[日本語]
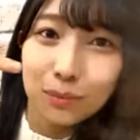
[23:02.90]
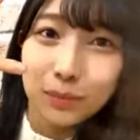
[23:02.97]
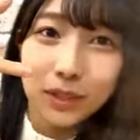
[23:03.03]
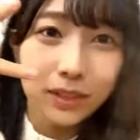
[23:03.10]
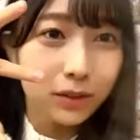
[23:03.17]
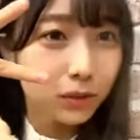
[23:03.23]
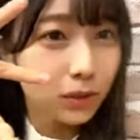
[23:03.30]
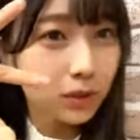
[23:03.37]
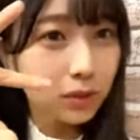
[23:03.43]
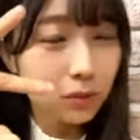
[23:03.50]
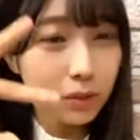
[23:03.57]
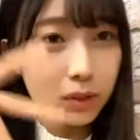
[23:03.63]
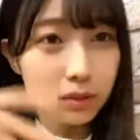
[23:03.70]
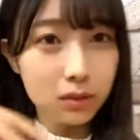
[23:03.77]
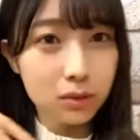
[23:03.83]
見えにくいって
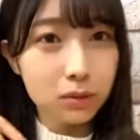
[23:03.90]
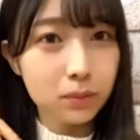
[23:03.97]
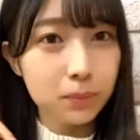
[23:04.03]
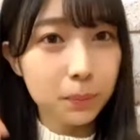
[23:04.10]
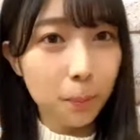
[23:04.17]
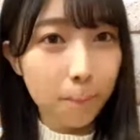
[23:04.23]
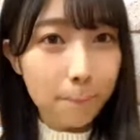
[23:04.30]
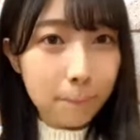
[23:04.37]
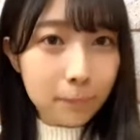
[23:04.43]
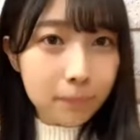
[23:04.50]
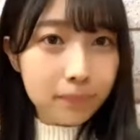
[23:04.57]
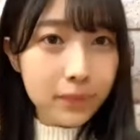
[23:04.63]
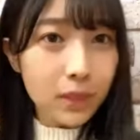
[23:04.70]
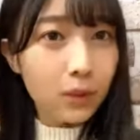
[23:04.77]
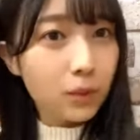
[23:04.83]
言われたの
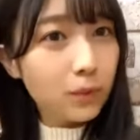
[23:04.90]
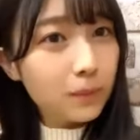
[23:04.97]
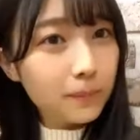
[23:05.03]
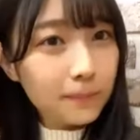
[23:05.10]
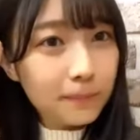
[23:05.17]
猫